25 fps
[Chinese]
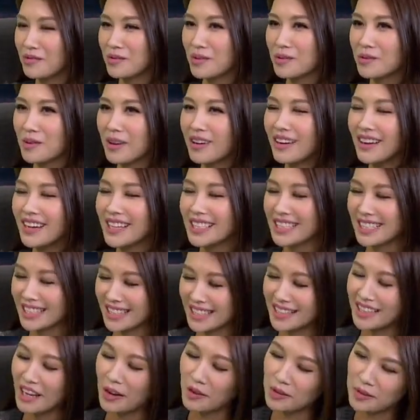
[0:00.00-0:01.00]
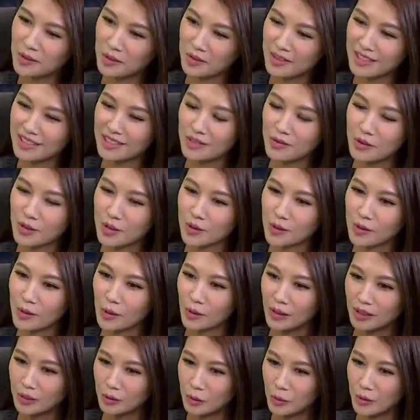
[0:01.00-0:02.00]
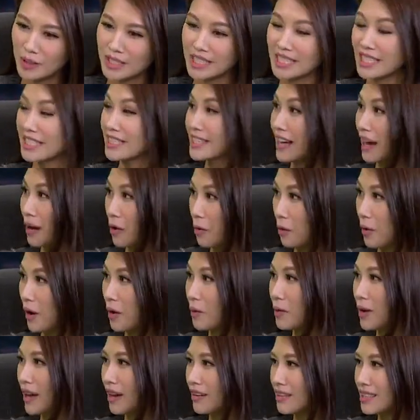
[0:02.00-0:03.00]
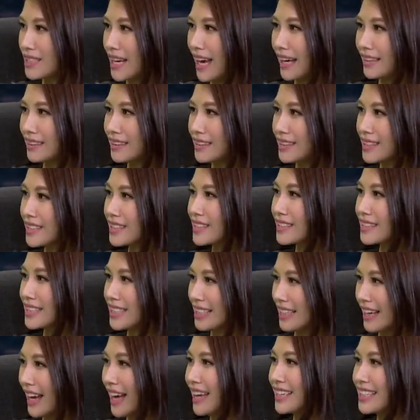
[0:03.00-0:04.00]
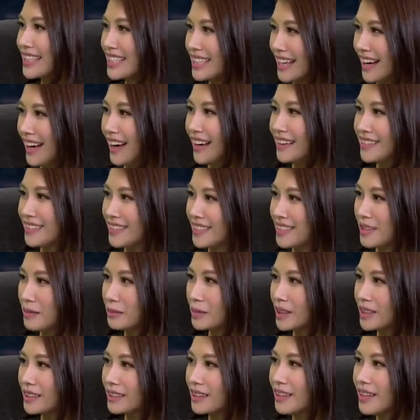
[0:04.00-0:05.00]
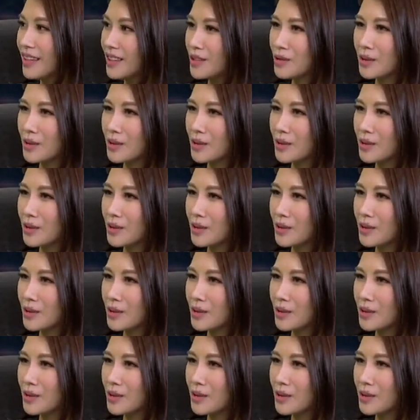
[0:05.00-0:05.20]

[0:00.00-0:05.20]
比如说之前台湾有个新闻，说有一个女的检察官为了要查一个色情案件还是什么的，